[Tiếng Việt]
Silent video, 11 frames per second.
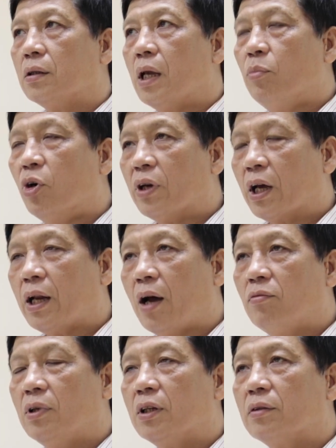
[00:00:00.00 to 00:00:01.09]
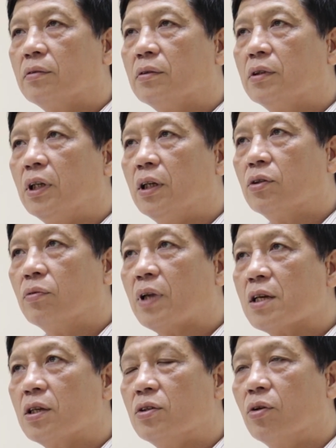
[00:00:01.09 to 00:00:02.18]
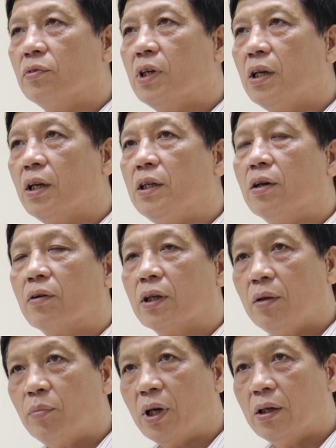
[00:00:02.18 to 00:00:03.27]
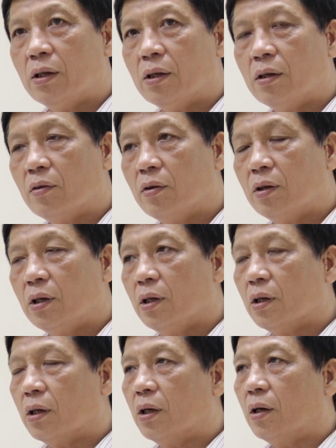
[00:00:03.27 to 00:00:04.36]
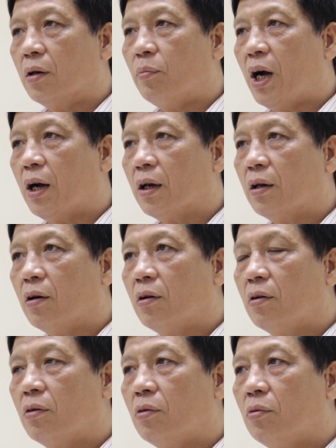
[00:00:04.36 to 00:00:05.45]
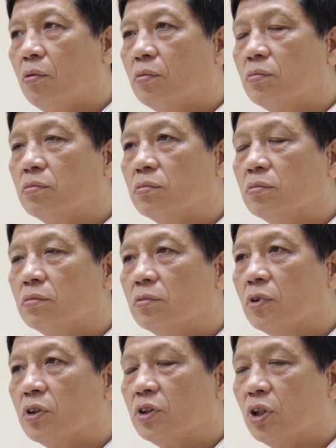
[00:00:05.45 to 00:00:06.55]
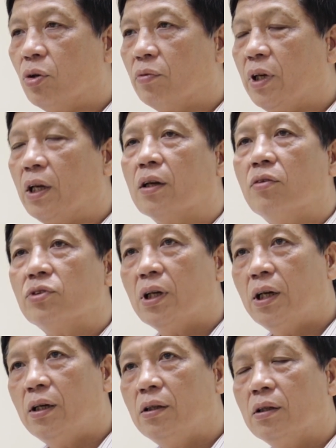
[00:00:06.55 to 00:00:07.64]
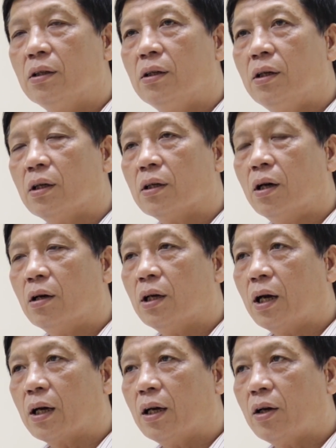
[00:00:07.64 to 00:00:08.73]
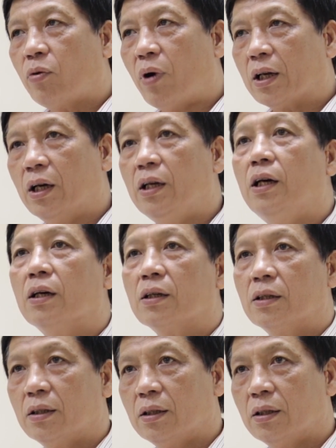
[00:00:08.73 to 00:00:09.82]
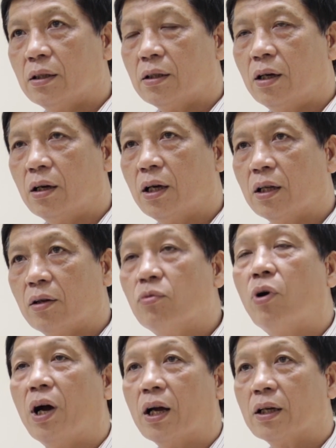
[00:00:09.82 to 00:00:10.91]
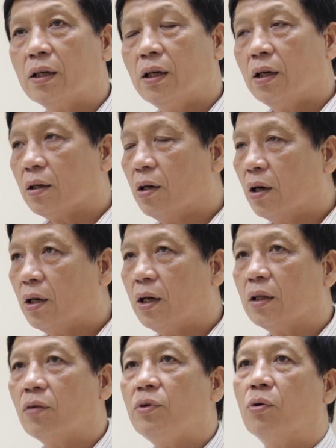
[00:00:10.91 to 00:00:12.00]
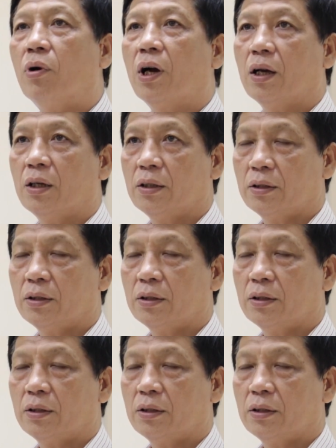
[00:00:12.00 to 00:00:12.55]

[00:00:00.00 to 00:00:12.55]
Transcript: Đến mùa nắng nóng đó, thì chúng ta sử dụng rất là nhiều các thiết bị uh, mà nó sử dụng điện công suất lớn. Đó là các quạt hơi nước, đó là hệ thống quạt, đó là hệ thống điều hòa,